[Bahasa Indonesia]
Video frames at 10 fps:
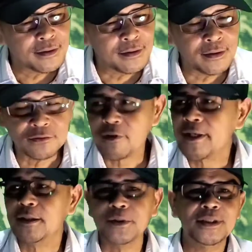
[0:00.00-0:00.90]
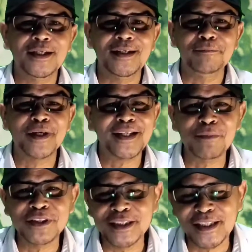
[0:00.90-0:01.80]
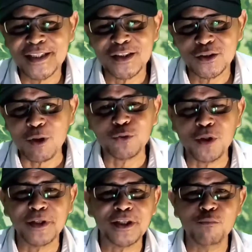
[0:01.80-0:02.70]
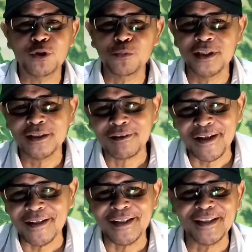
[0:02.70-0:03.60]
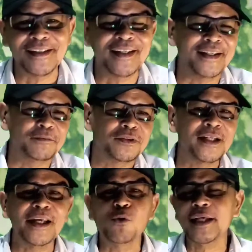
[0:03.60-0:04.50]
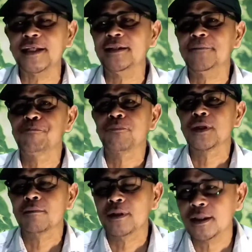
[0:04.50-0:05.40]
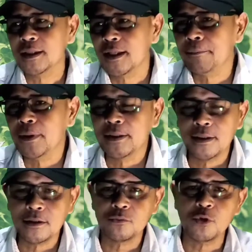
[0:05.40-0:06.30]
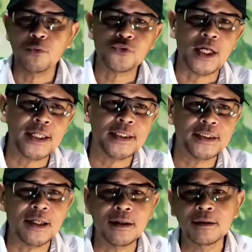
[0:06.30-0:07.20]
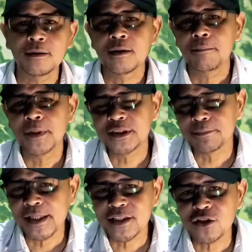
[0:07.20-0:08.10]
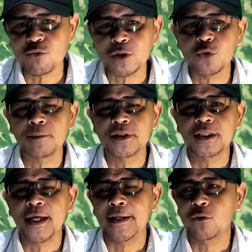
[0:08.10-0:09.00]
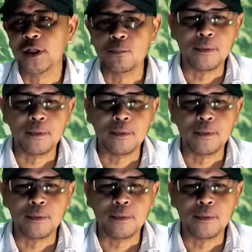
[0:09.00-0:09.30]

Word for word: uh, eh, tren apa tidak mereka menjadikan sesuatu yang mereka buat itu menjadi tren nah sangat ikonik ya mereka ini Apple ini adalah sebuah perusahaan yang menciptakan sesuatu dan menjadi ikonik